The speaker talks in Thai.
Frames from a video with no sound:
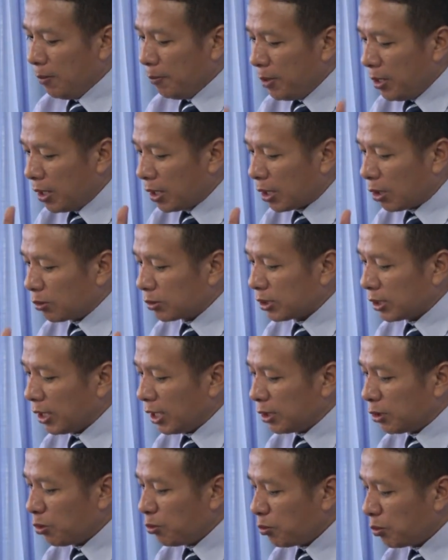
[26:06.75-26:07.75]
เพื่อเราจะ
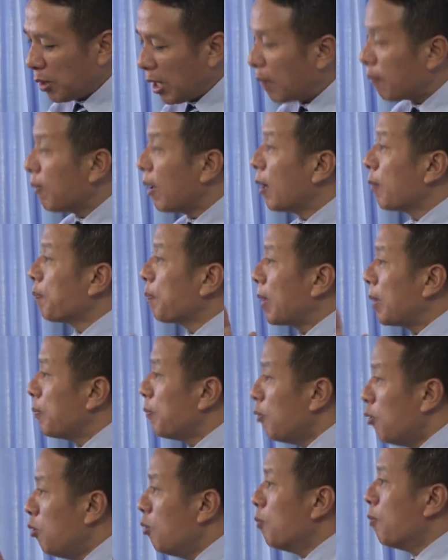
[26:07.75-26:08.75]
ได้ถูกนับว่าเป็น
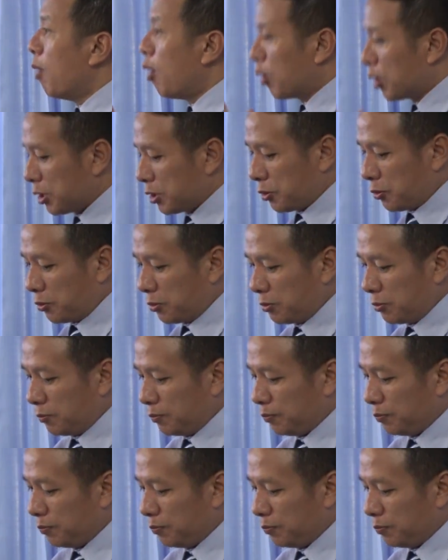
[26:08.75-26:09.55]
ผู้บริสุทธิ์